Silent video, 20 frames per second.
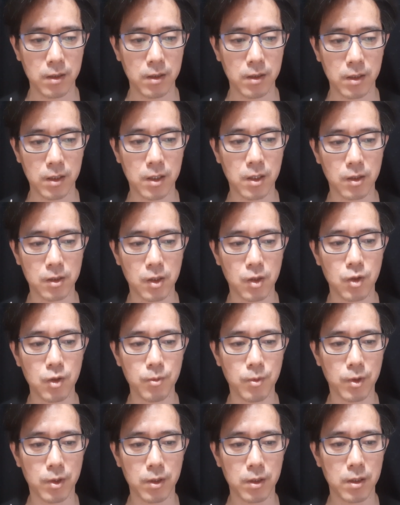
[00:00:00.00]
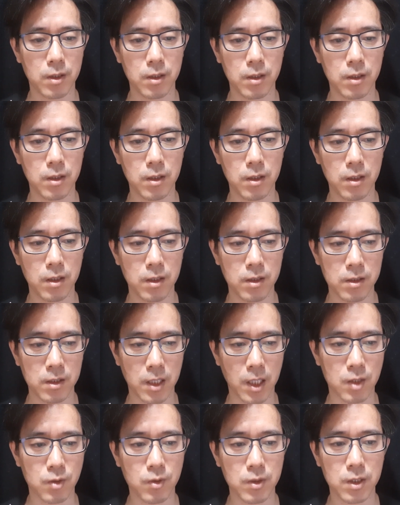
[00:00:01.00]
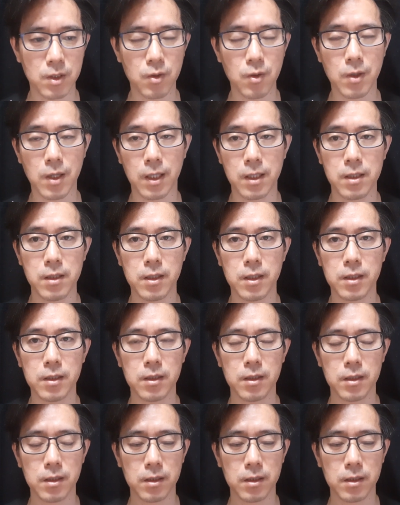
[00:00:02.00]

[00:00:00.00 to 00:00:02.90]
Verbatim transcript: 이 경제 규모를 계속 끌고 가려는